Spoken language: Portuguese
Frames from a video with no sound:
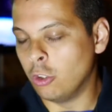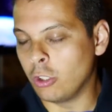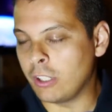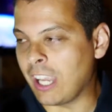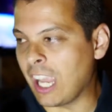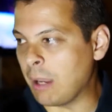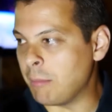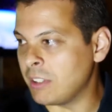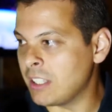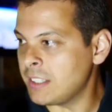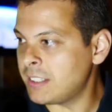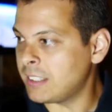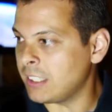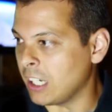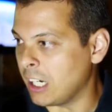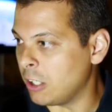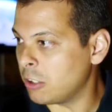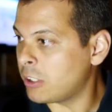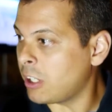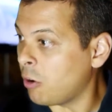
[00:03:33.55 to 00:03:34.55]
no game
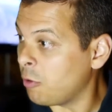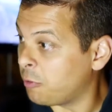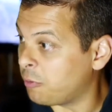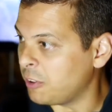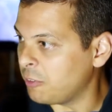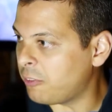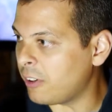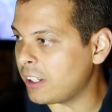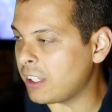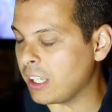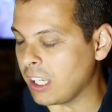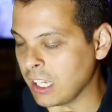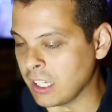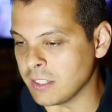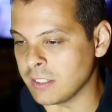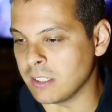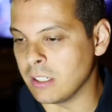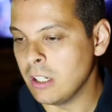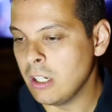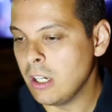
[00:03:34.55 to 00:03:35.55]
desse ano, que é o FIFA
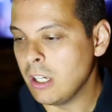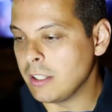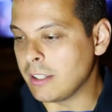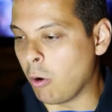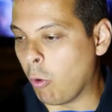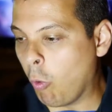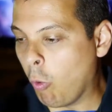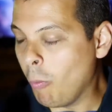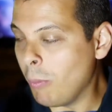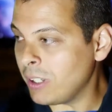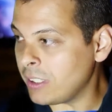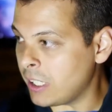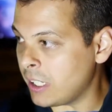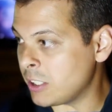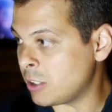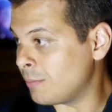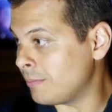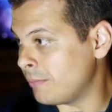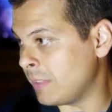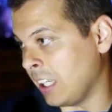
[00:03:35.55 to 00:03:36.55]
15. Então, uma
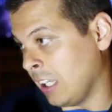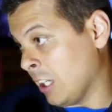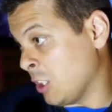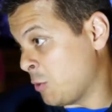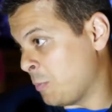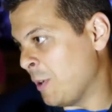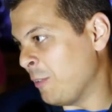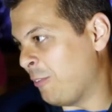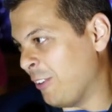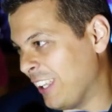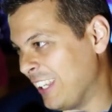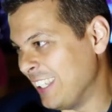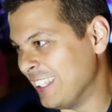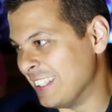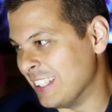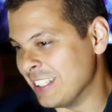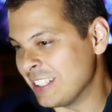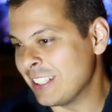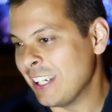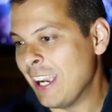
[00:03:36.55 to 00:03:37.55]
das minhas
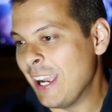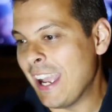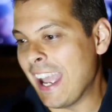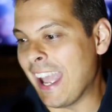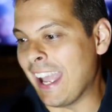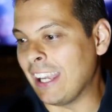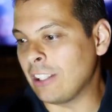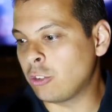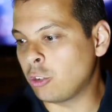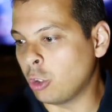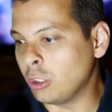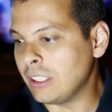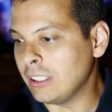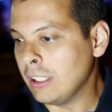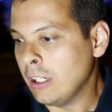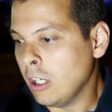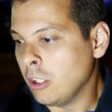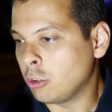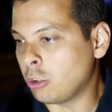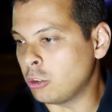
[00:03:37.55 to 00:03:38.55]
preferidas é
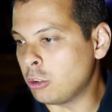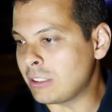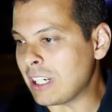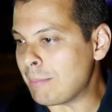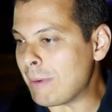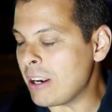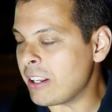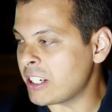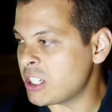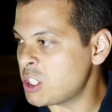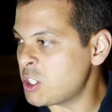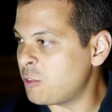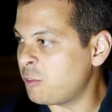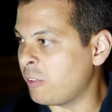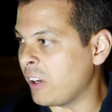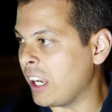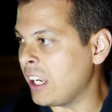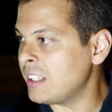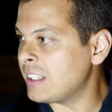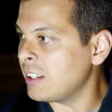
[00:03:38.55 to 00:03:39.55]
toda, todo o trabalho que a gente
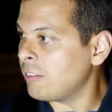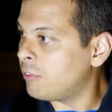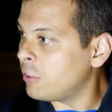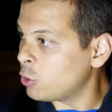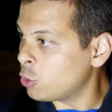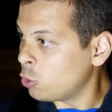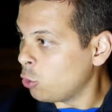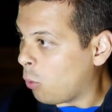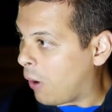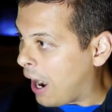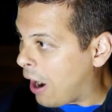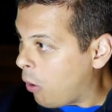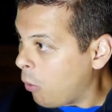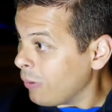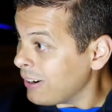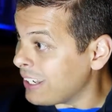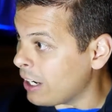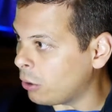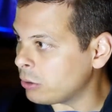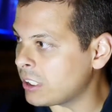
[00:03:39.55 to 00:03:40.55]
fez em
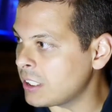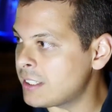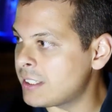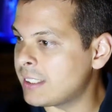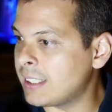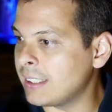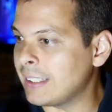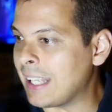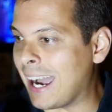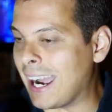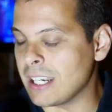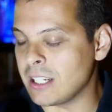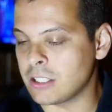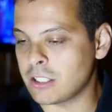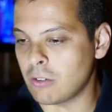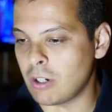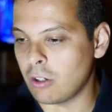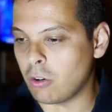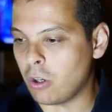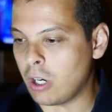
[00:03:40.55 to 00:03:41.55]
visual e autenticidade.
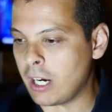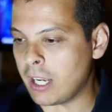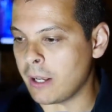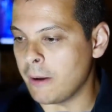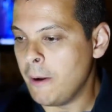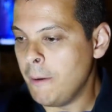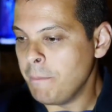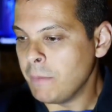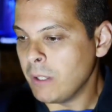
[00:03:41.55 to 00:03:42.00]
Então, agora